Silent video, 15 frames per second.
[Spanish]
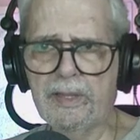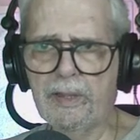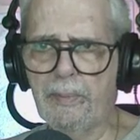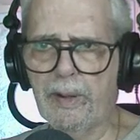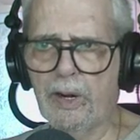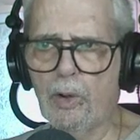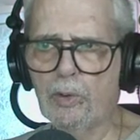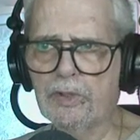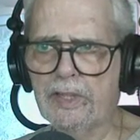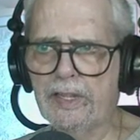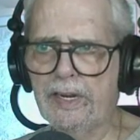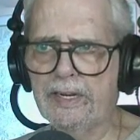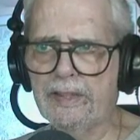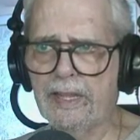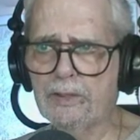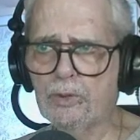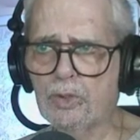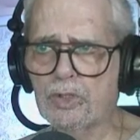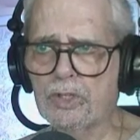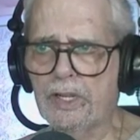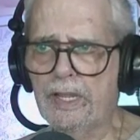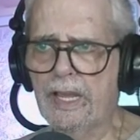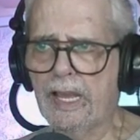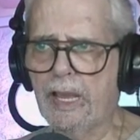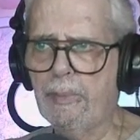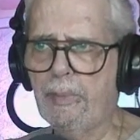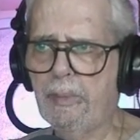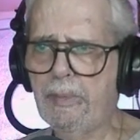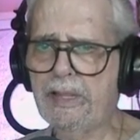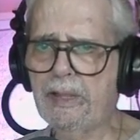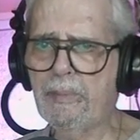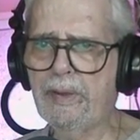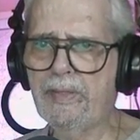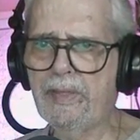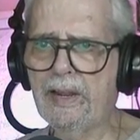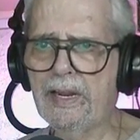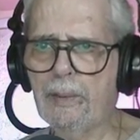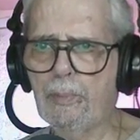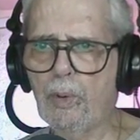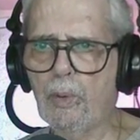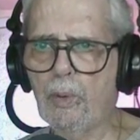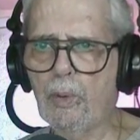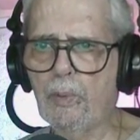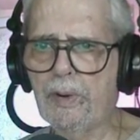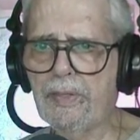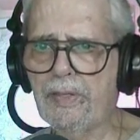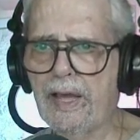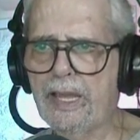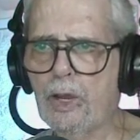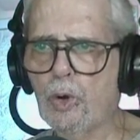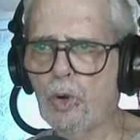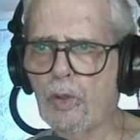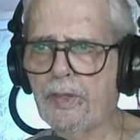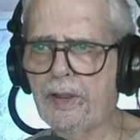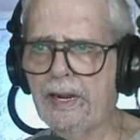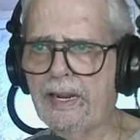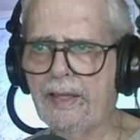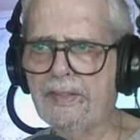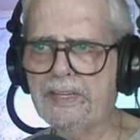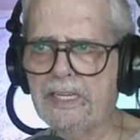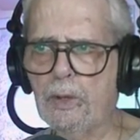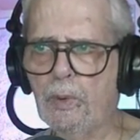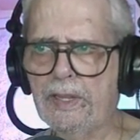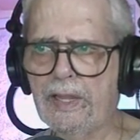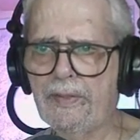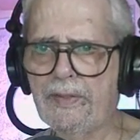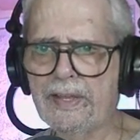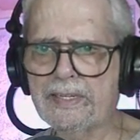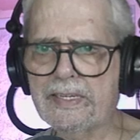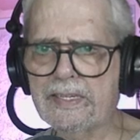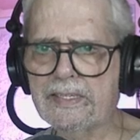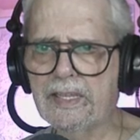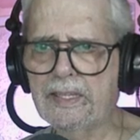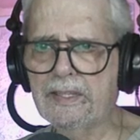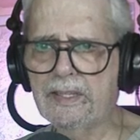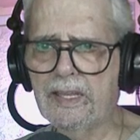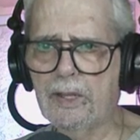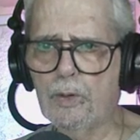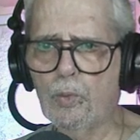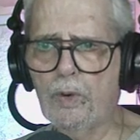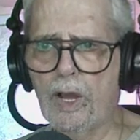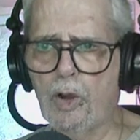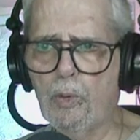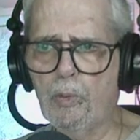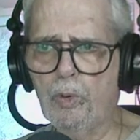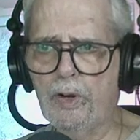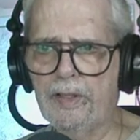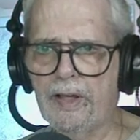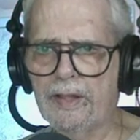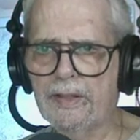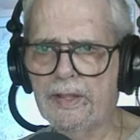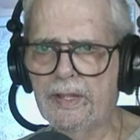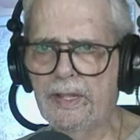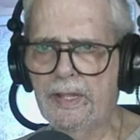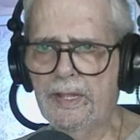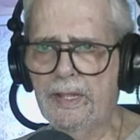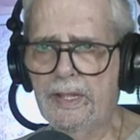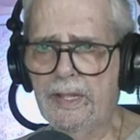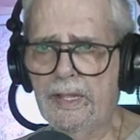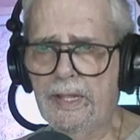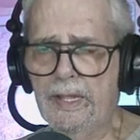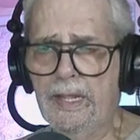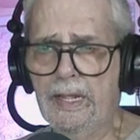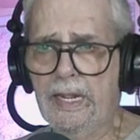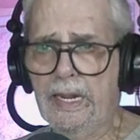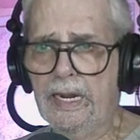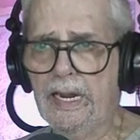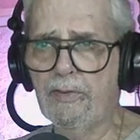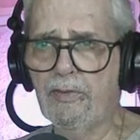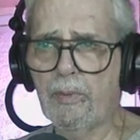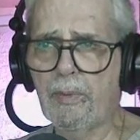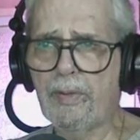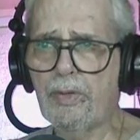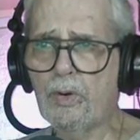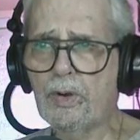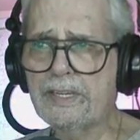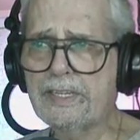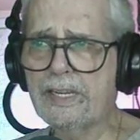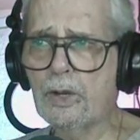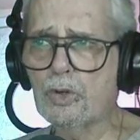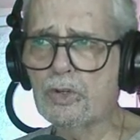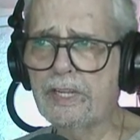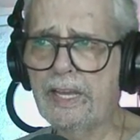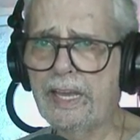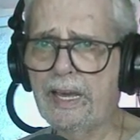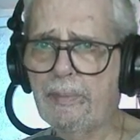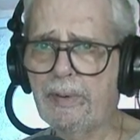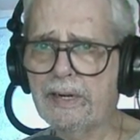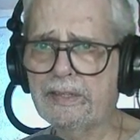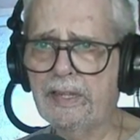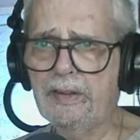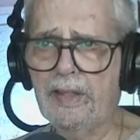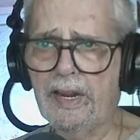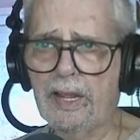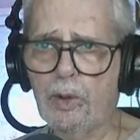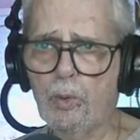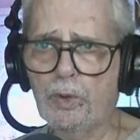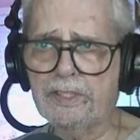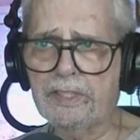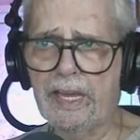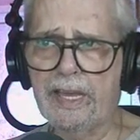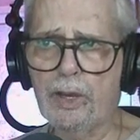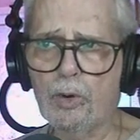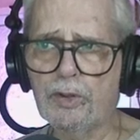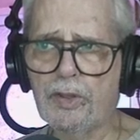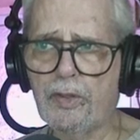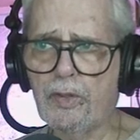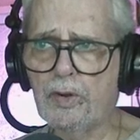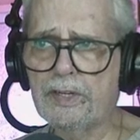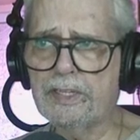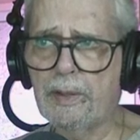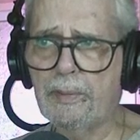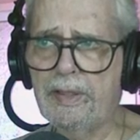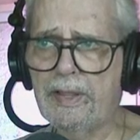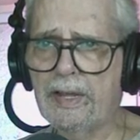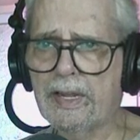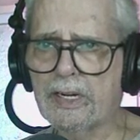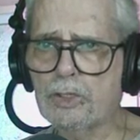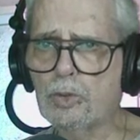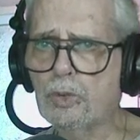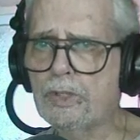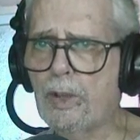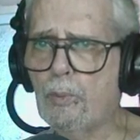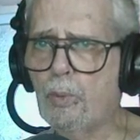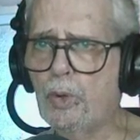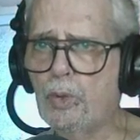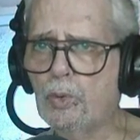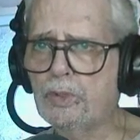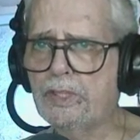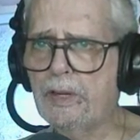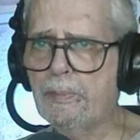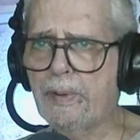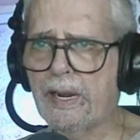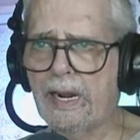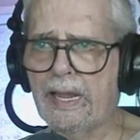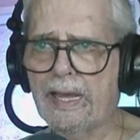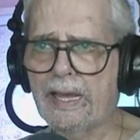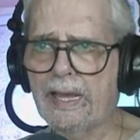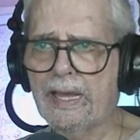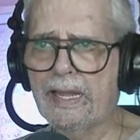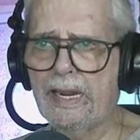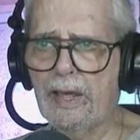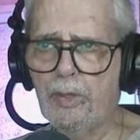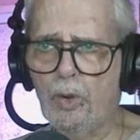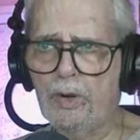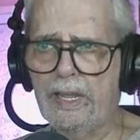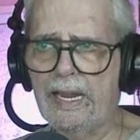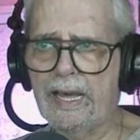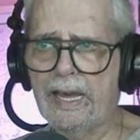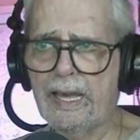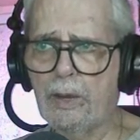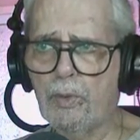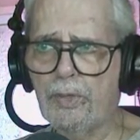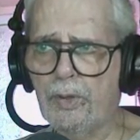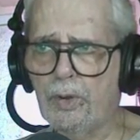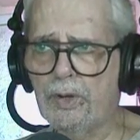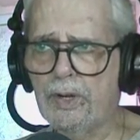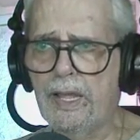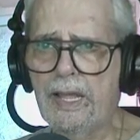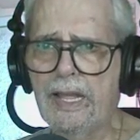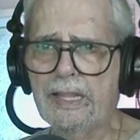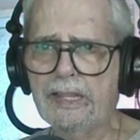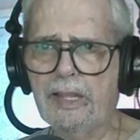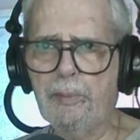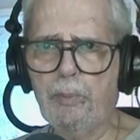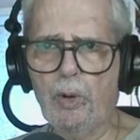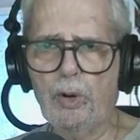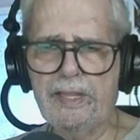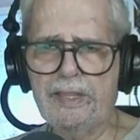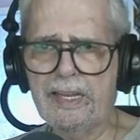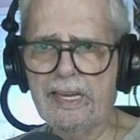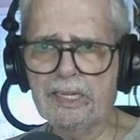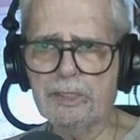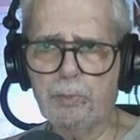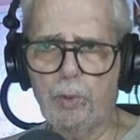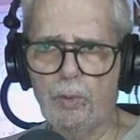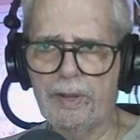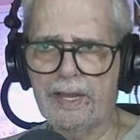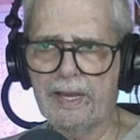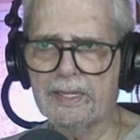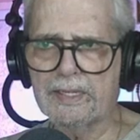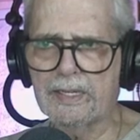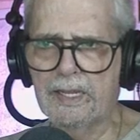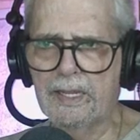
para obtener datos que permitan medir la pobreza y conocer la desigualdad existente en una comunidad. La información que se consigue a partir de la encuesta en condiciones de vida resulta muy útil para la creación y la ejecución de políticas públicas.